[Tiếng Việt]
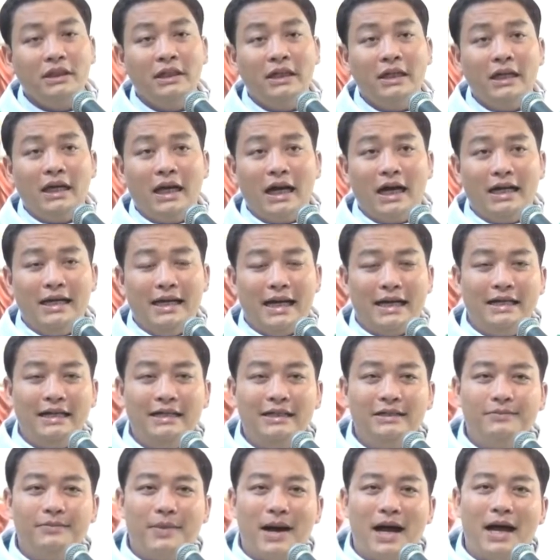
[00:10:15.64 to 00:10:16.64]
hình ảnh
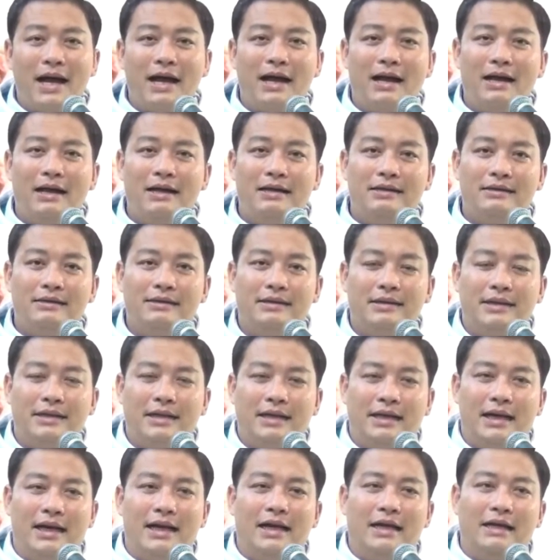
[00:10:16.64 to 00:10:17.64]
thứ ba
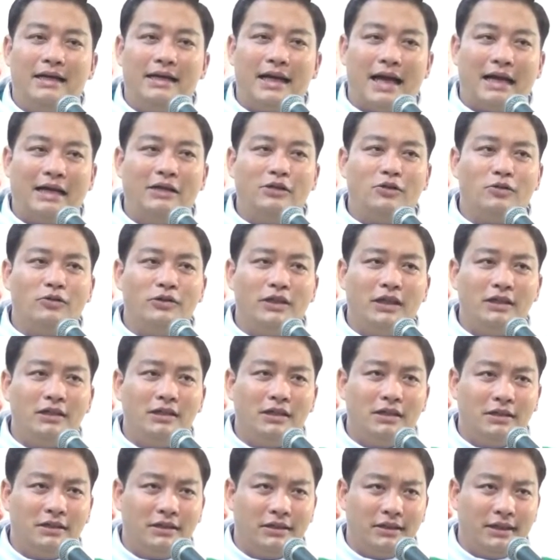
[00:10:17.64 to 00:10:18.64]
là hình ảnh của những
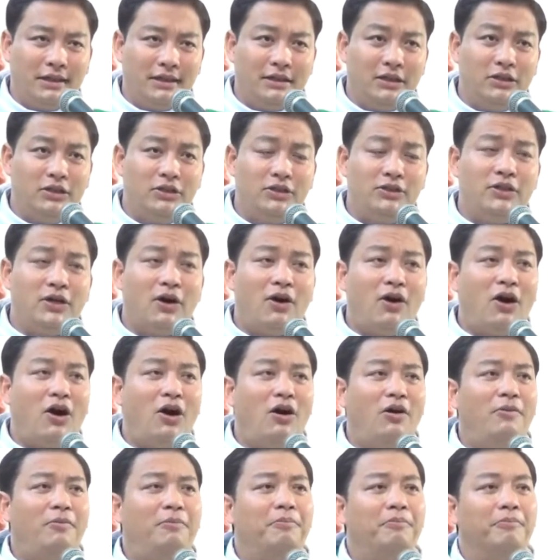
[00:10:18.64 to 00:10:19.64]
người
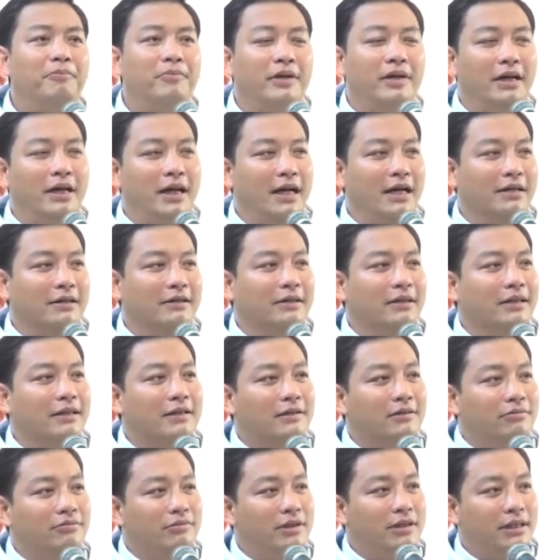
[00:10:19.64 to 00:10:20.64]
cho mình là người
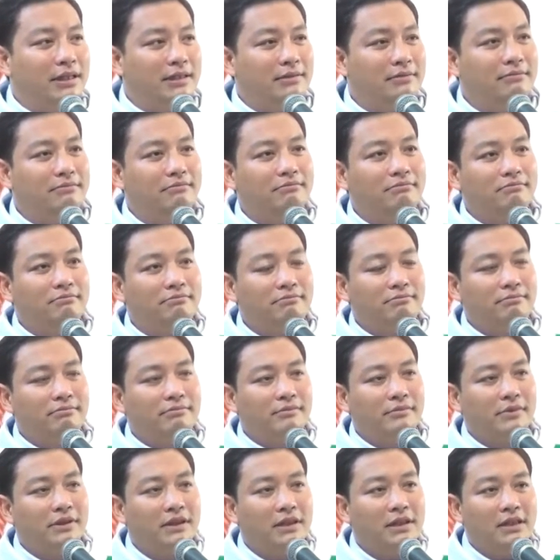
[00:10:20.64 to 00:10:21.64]
công chính
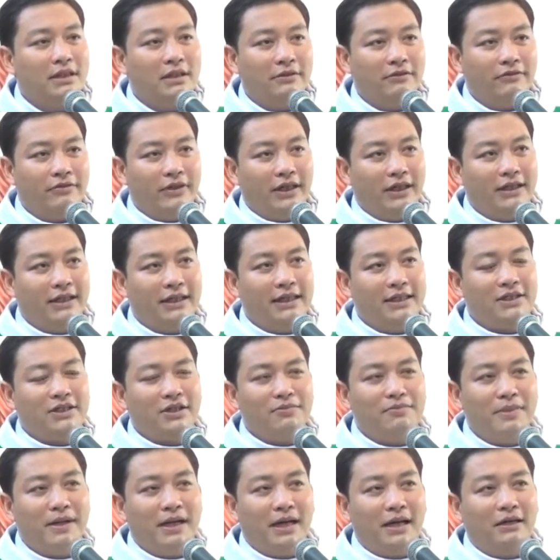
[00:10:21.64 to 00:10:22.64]
vì khi cho
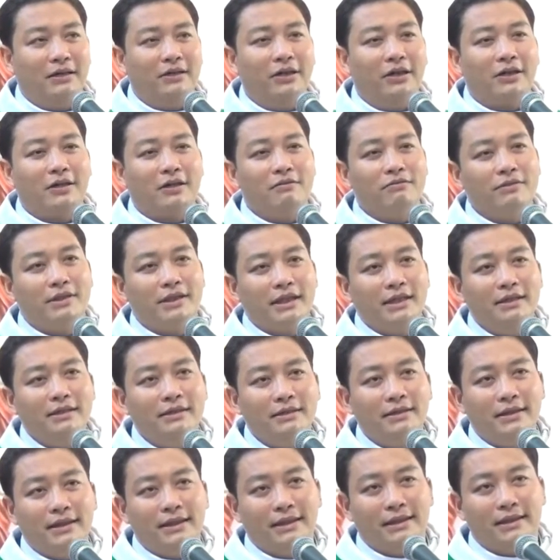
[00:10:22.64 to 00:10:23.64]
mình là người công chính
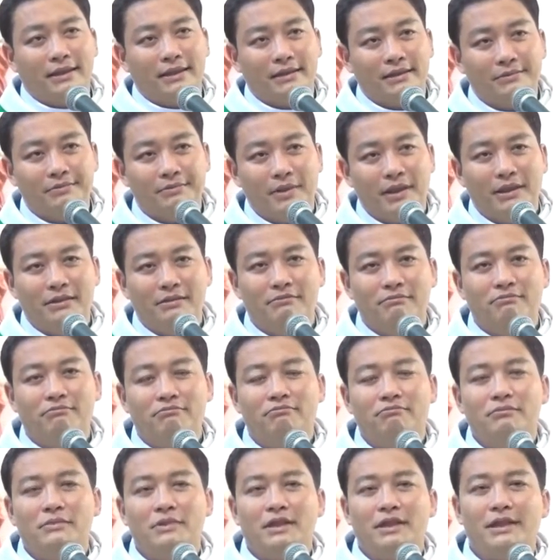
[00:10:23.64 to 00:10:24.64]
Thì tự mình
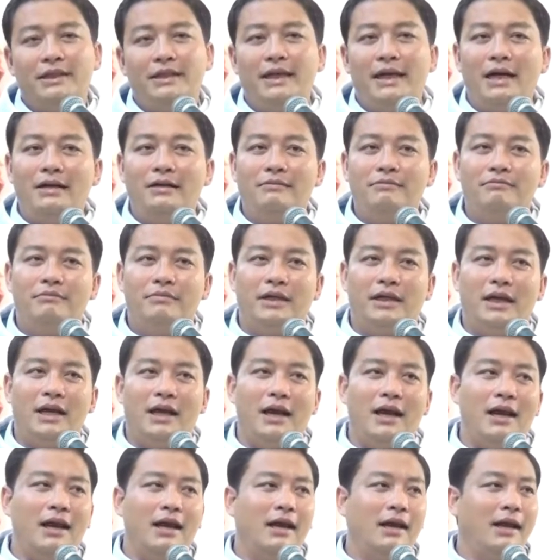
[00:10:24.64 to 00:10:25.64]
nâng
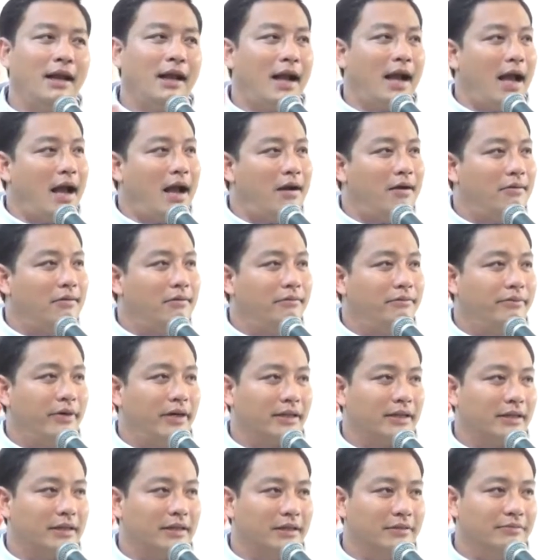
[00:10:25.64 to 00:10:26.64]
mình lên cao Và
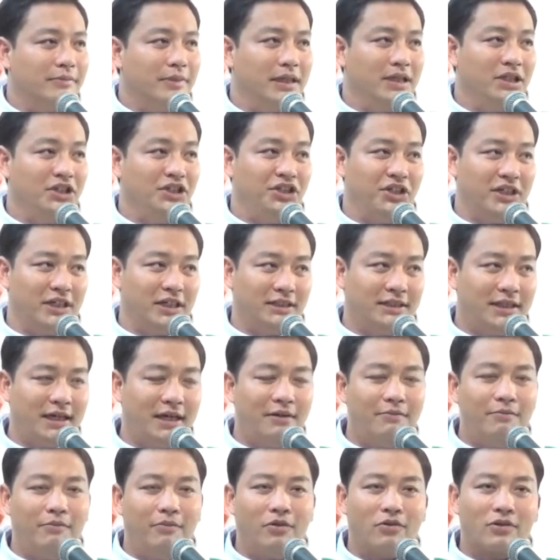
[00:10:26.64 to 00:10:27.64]
tự mình trở
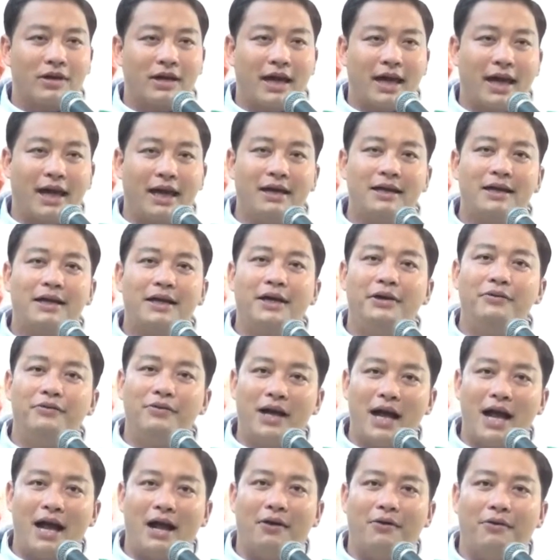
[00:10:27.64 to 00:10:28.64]
thành một kẻ kiêu
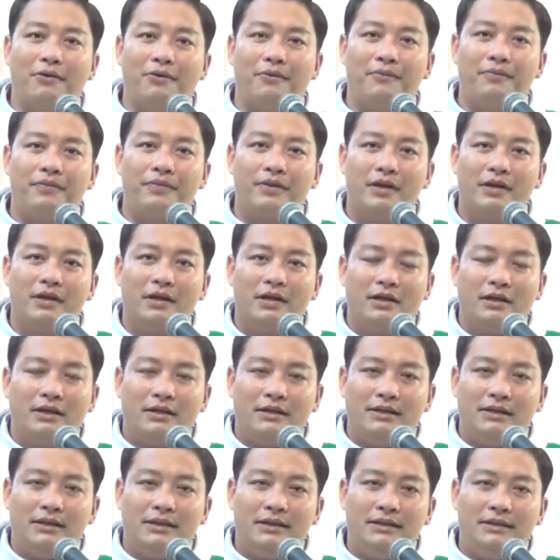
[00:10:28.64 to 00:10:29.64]
ngạo
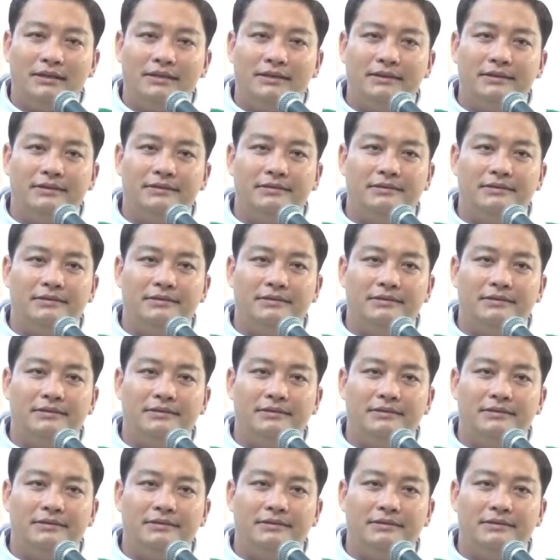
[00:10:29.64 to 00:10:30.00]
Như